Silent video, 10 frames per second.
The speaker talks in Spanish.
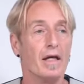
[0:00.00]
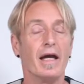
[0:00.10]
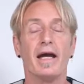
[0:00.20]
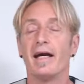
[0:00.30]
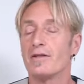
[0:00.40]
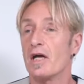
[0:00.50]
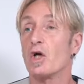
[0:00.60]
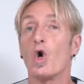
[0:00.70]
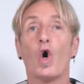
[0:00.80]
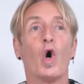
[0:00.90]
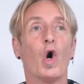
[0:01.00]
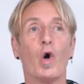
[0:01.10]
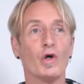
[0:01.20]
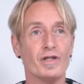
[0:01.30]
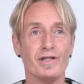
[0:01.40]
eh,
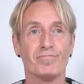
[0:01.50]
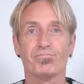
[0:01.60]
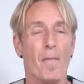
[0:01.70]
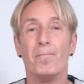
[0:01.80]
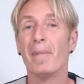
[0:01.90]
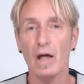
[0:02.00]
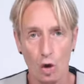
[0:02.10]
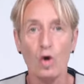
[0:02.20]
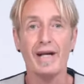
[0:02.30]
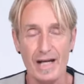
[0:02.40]
tengo mejor